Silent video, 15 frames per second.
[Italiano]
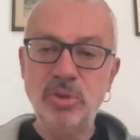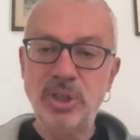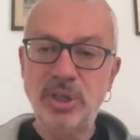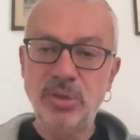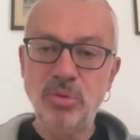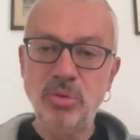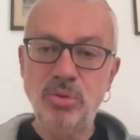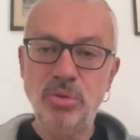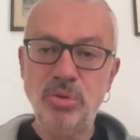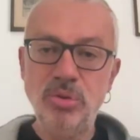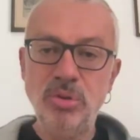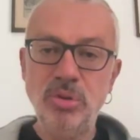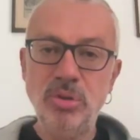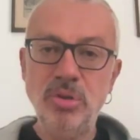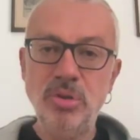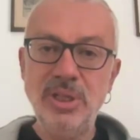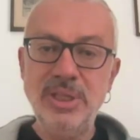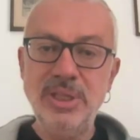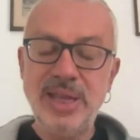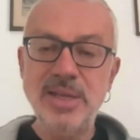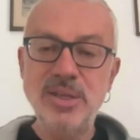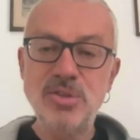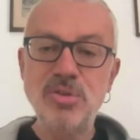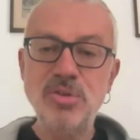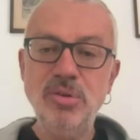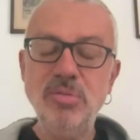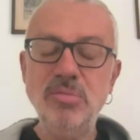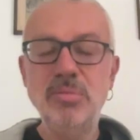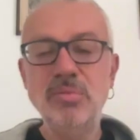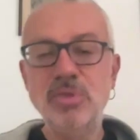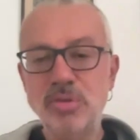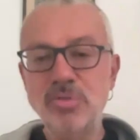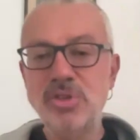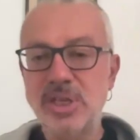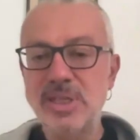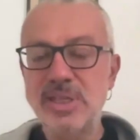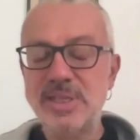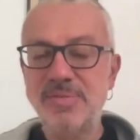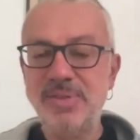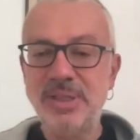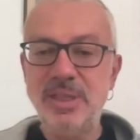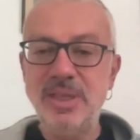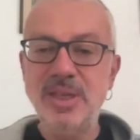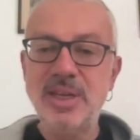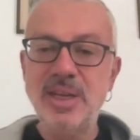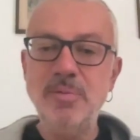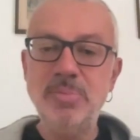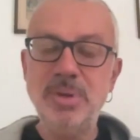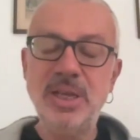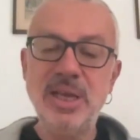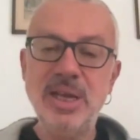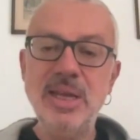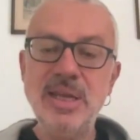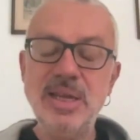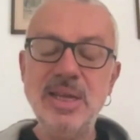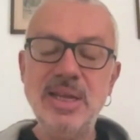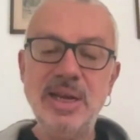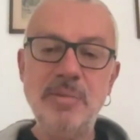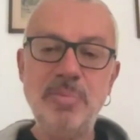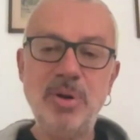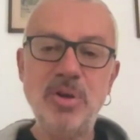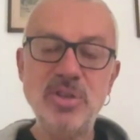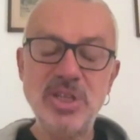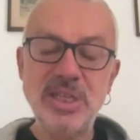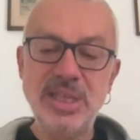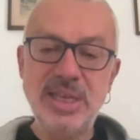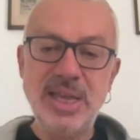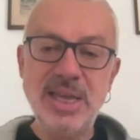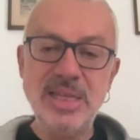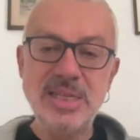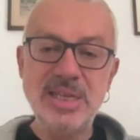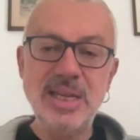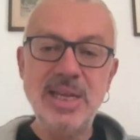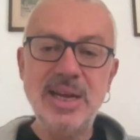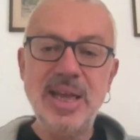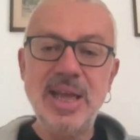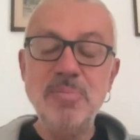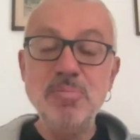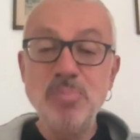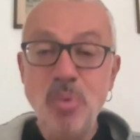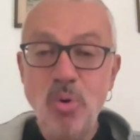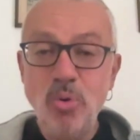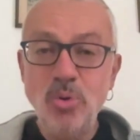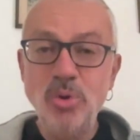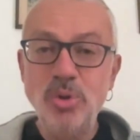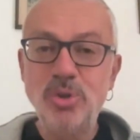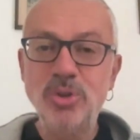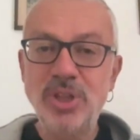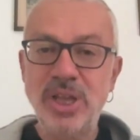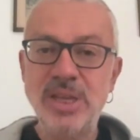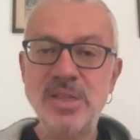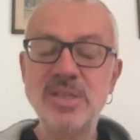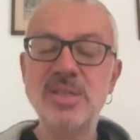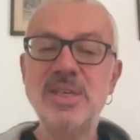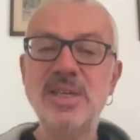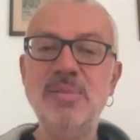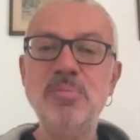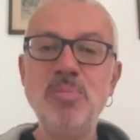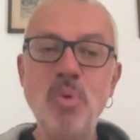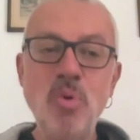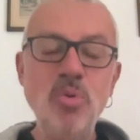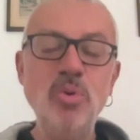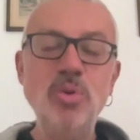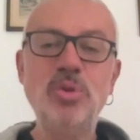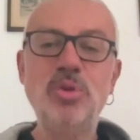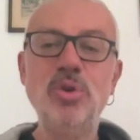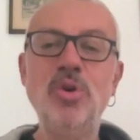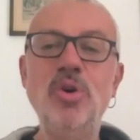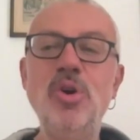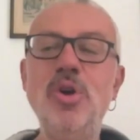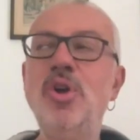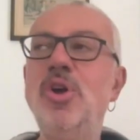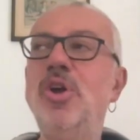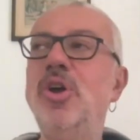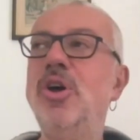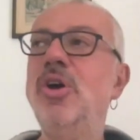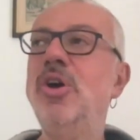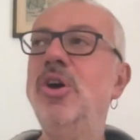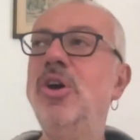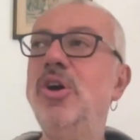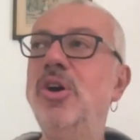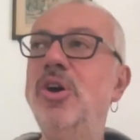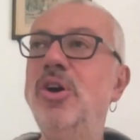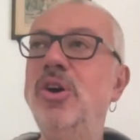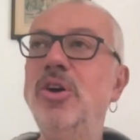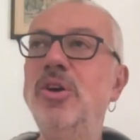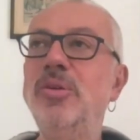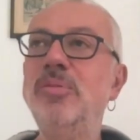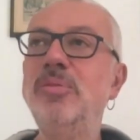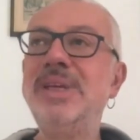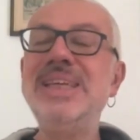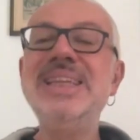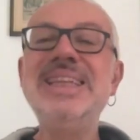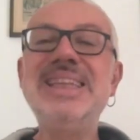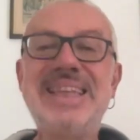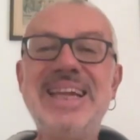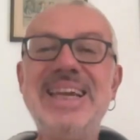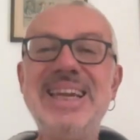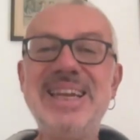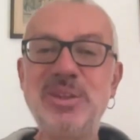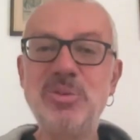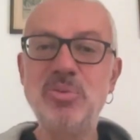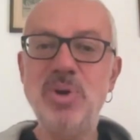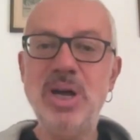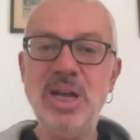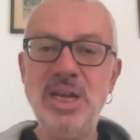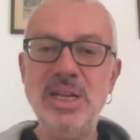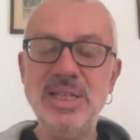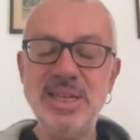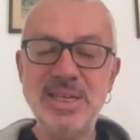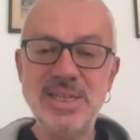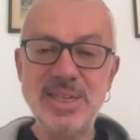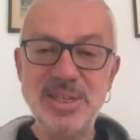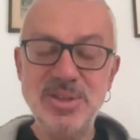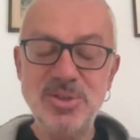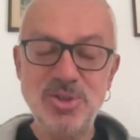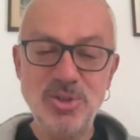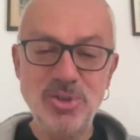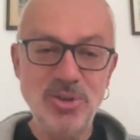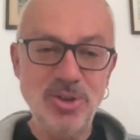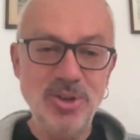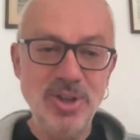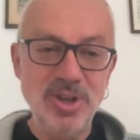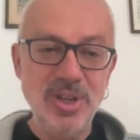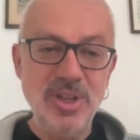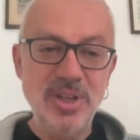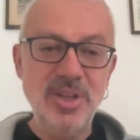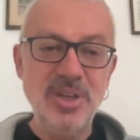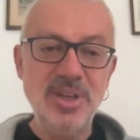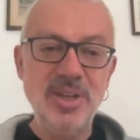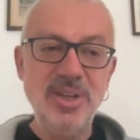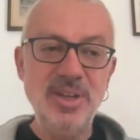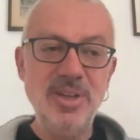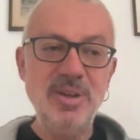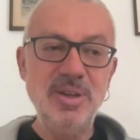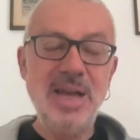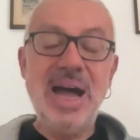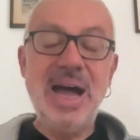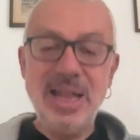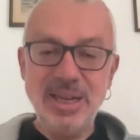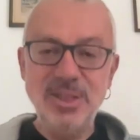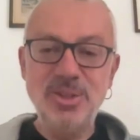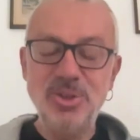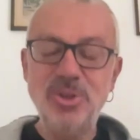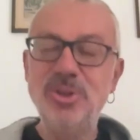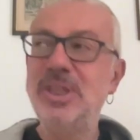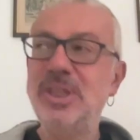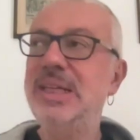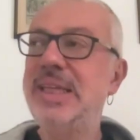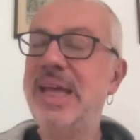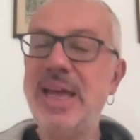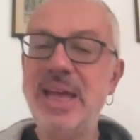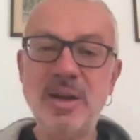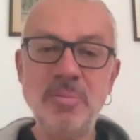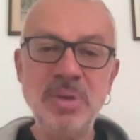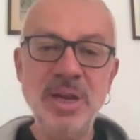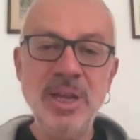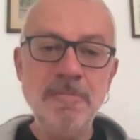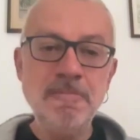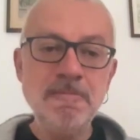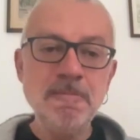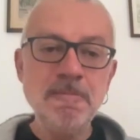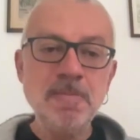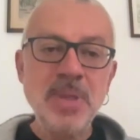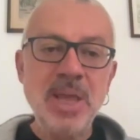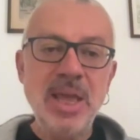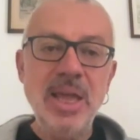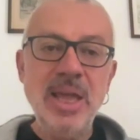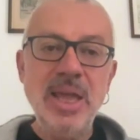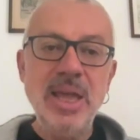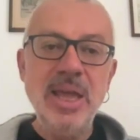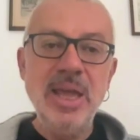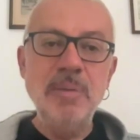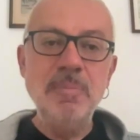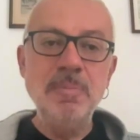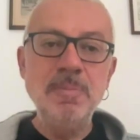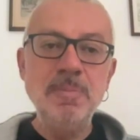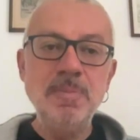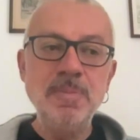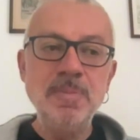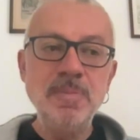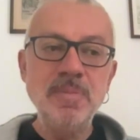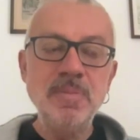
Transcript: tradotto eh, il testo, non senza fatica, perché la prosa di Kessler è molto densa, molto eh, intellettuale nel senso eh, alto del termine. E, mh, mm,